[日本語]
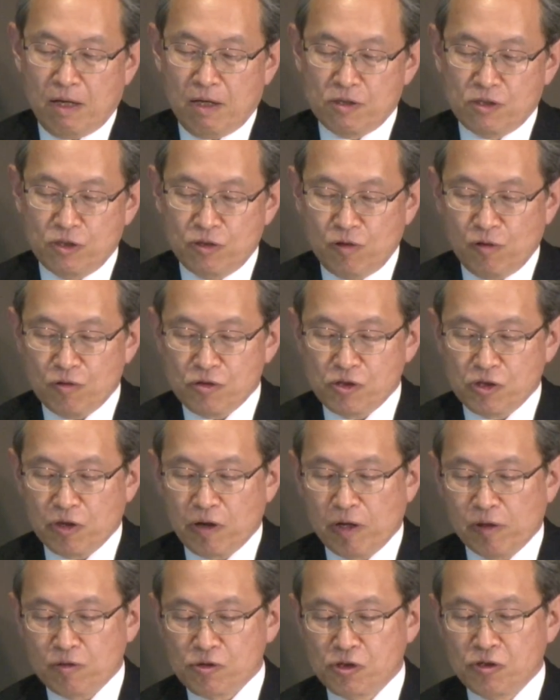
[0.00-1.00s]
注力事
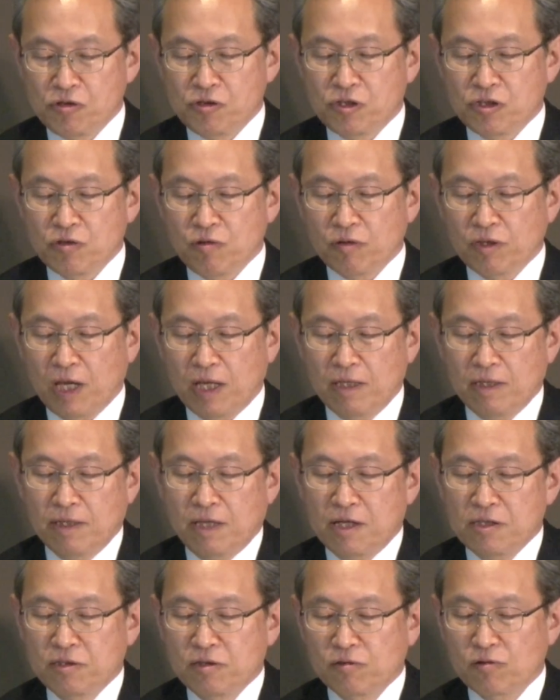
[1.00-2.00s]
業への集中を徹
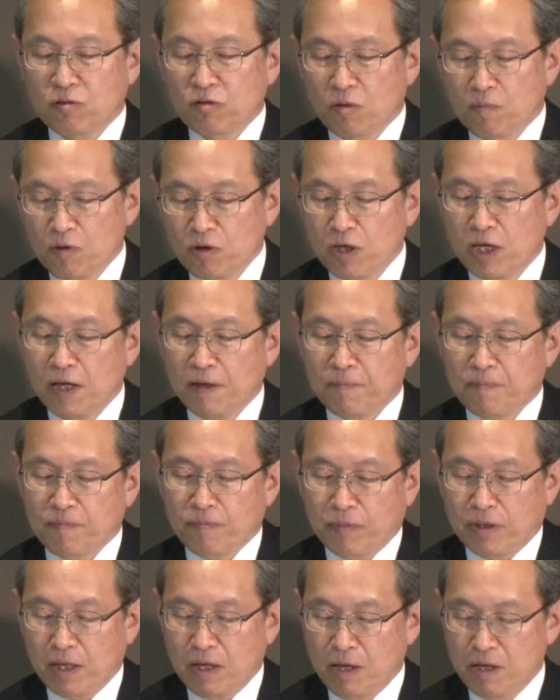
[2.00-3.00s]
底するとともに、
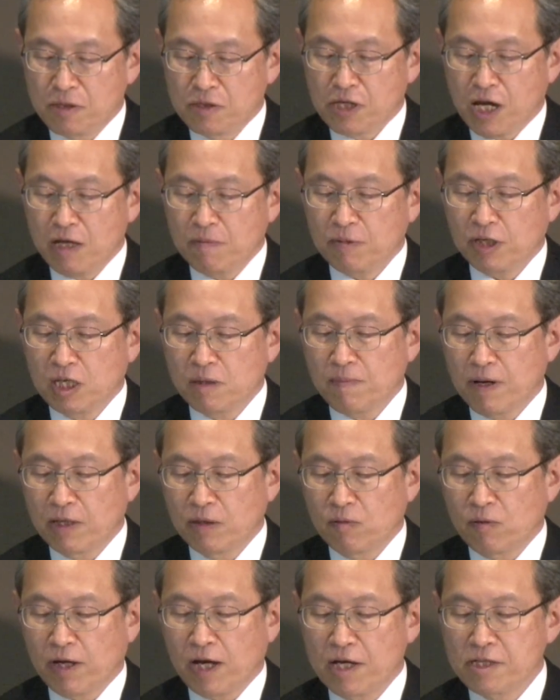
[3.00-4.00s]
財務基
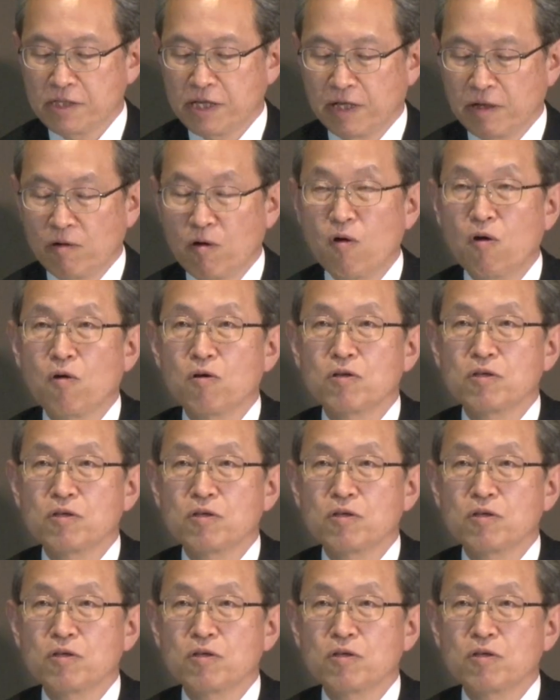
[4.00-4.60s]
盤の改善を